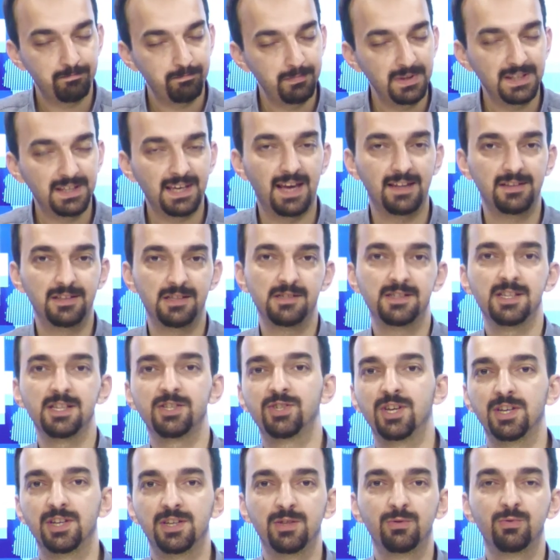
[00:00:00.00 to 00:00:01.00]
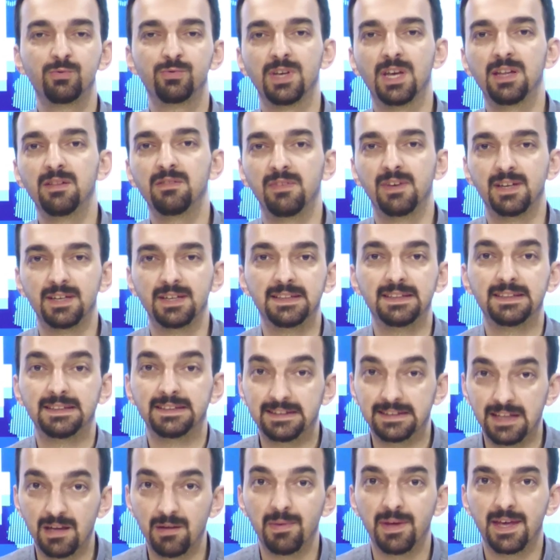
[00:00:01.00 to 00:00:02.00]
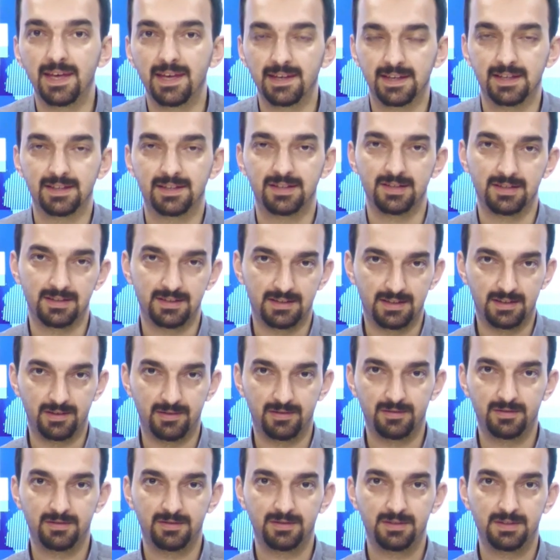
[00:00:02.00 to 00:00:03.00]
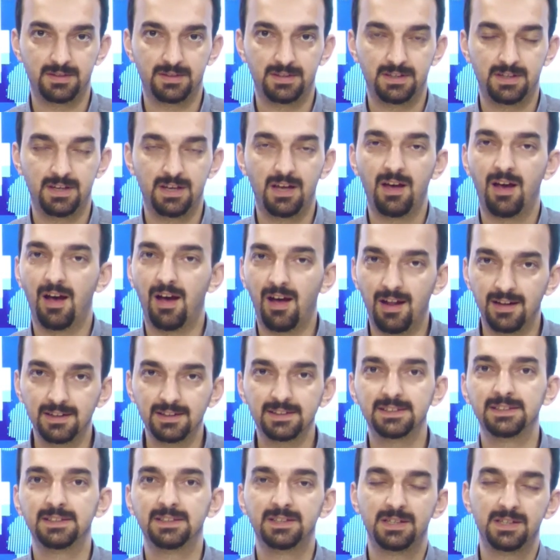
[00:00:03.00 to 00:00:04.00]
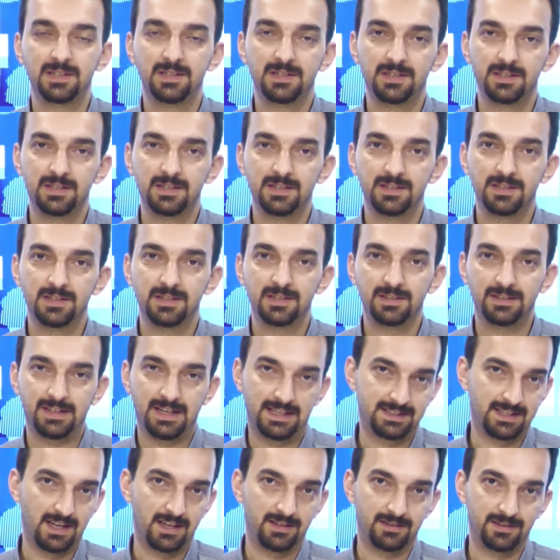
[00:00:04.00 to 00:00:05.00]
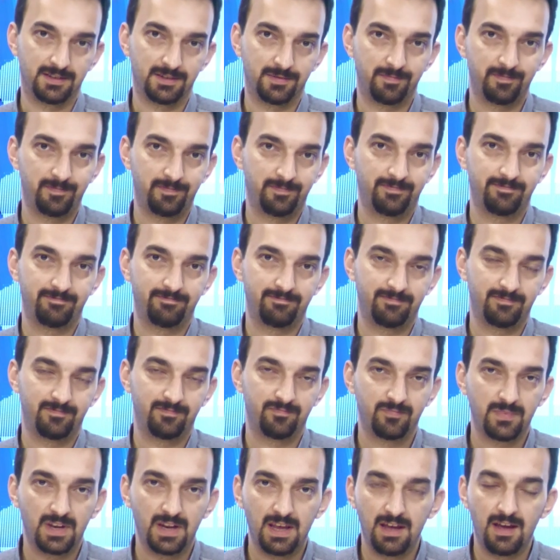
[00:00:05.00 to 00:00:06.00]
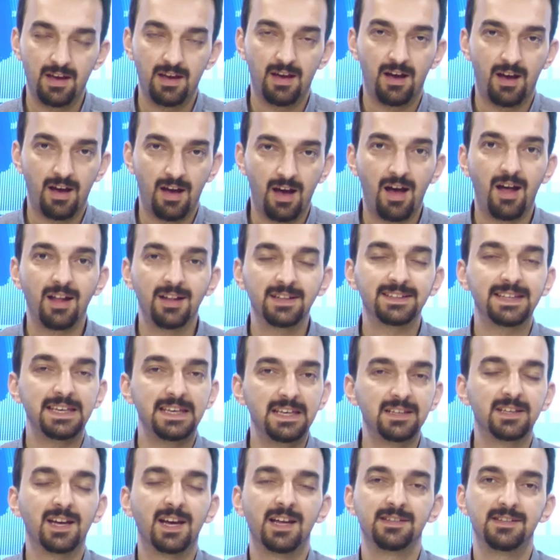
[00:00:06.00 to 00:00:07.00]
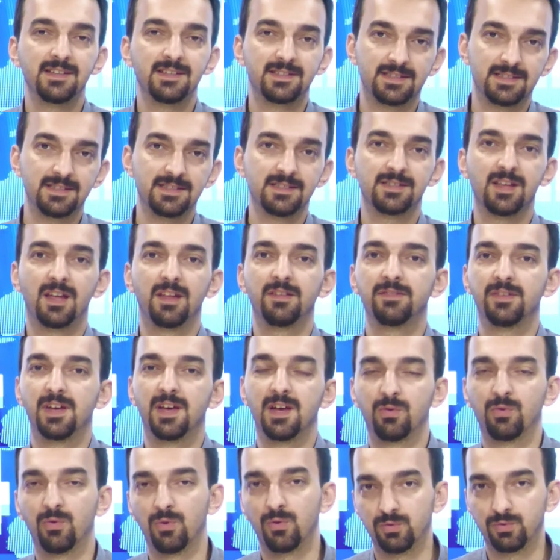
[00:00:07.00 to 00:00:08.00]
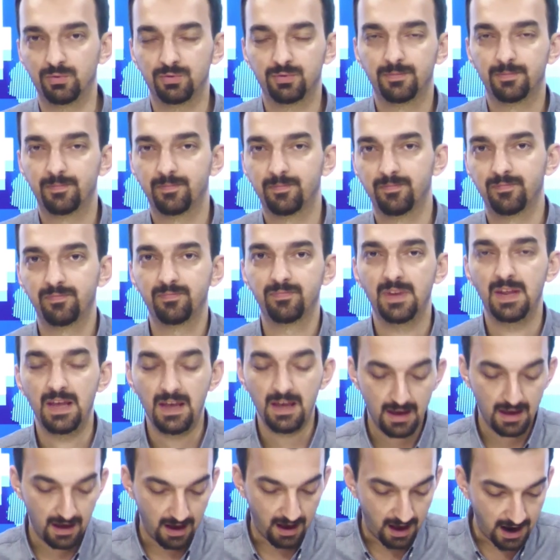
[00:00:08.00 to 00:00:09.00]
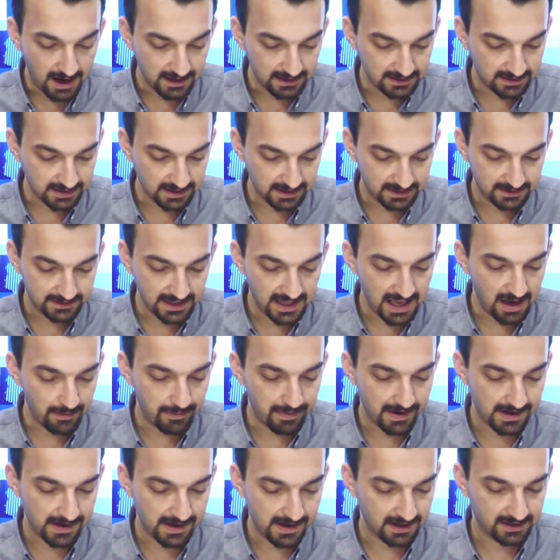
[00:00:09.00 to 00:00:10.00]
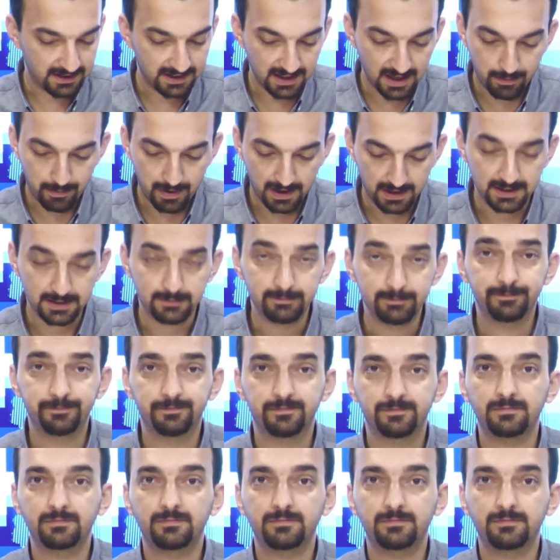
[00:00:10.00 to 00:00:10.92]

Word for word: Bir kendinize çeki düzen verin demeye getirdi. Halk kazandı. Halk iradesini sandığa koydu. Artık ne yaparsak yapalım